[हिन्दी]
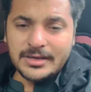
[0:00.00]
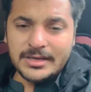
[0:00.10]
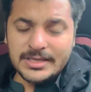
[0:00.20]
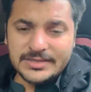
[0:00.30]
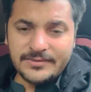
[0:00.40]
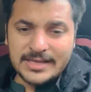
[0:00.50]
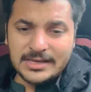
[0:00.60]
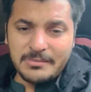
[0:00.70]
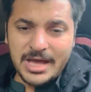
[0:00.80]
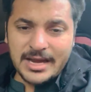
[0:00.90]
किस
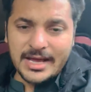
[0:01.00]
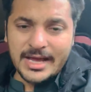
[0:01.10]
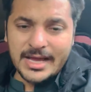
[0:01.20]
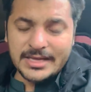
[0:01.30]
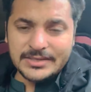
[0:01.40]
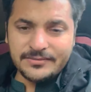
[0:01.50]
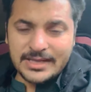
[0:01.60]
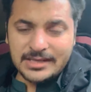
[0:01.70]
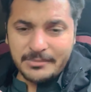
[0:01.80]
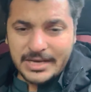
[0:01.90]
वेदर में आना है किस
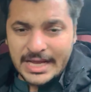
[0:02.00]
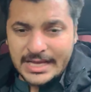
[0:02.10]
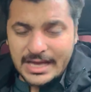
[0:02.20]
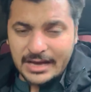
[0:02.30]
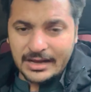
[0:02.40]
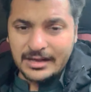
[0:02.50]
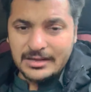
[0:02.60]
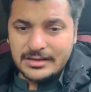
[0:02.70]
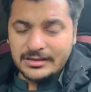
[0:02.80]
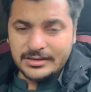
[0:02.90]
वेदर में नहीं आना
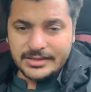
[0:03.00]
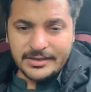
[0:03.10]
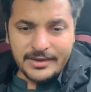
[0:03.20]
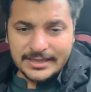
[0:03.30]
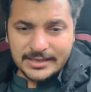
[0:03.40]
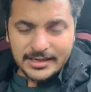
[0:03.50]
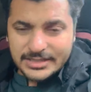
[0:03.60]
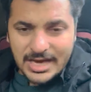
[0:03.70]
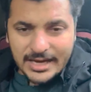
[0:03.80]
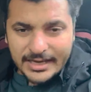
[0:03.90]
ये वेदर
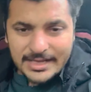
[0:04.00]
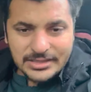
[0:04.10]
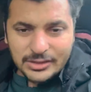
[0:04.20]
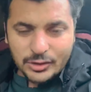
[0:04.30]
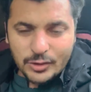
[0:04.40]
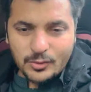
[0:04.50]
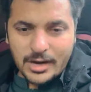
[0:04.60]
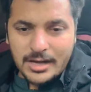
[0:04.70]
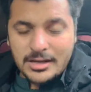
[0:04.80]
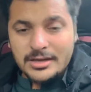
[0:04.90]
अचानक ऐसा तो नहीं
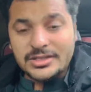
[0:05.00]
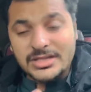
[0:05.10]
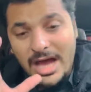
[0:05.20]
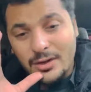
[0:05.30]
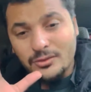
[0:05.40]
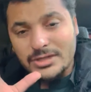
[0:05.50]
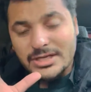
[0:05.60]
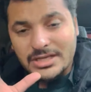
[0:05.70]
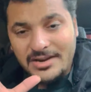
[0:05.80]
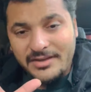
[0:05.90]
हुआ सालों
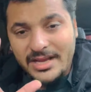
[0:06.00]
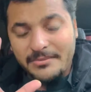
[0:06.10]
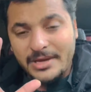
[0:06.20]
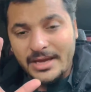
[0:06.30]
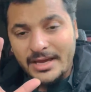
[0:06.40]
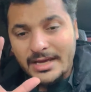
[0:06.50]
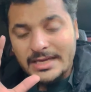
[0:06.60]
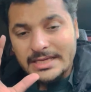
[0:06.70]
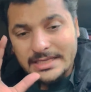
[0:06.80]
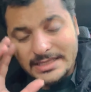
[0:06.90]
से जनवरी में
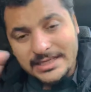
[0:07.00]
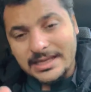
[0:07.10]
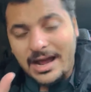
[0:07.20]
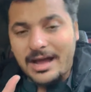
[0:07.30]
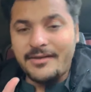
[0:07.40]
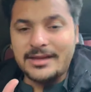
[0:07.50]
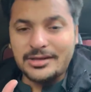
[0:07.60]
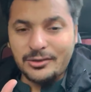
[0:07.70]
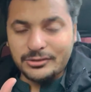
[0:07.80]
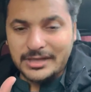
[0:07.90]
इसी तरह का
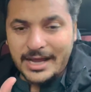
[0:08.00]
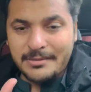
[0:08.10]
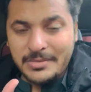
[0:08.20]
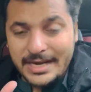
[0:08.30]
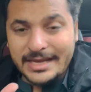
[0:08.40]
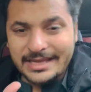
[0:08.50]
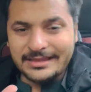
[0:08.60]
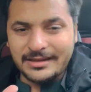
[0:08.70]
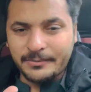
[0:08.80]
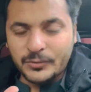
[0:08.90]
वेदर होता है मरी के
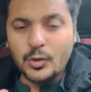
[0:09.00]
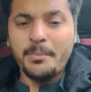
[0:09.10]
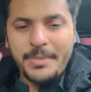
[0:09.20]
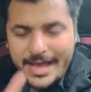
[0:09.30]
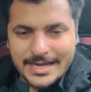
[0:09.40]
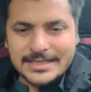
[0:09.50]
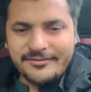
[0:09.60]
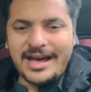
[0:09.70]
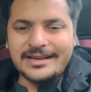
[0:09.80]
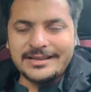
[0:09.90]
अंदर तो पहले से
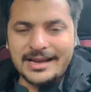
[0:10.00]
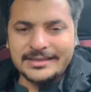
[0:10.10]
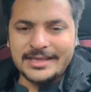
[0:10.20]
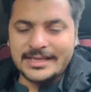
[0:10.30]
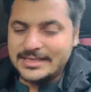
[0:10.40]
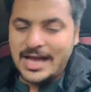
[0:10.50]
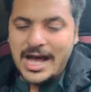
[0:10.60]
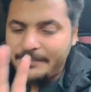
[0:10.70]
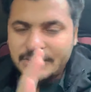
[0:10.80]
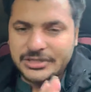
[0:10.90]
वार्न कर दें कि जी
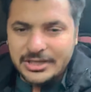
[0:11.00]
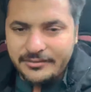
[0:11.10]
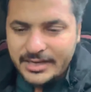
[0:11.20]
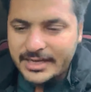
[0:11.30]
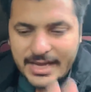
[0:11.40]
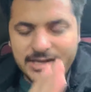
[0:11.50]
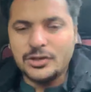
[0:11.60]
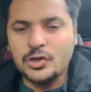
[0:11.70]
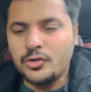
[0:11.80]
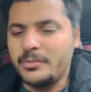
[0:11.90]
आपने जनवरी के
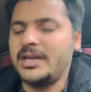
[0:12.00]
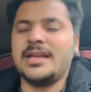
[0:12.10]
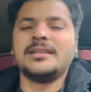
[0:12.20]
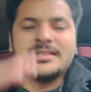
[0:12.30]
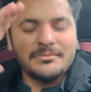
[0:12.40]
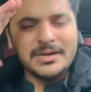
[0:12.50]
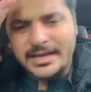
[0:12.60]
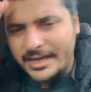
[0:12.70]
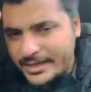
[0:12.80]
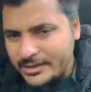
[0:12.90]
इन दिनों में या दिसंबर
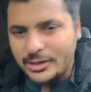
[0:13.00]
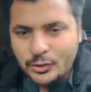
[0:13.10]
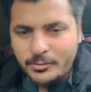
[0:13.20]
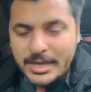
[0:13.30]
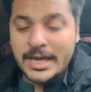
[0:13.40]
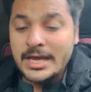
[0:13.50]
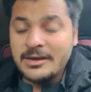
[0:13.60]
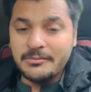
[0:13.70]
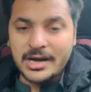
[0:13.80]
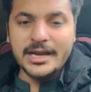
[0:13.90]
के इन दिनों में
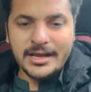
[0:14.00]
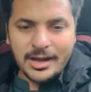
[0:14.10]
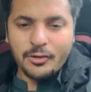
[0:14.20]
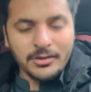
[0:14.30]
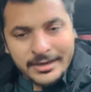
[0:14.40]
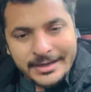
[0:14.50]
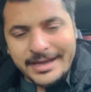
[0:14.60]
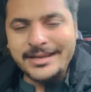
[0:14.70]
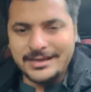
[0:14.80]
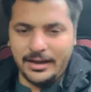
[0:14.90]
मरी का रुख
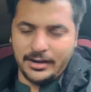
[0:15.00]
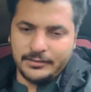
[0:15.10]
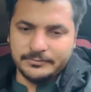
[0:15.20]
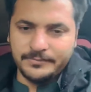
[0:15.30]
नहीं करना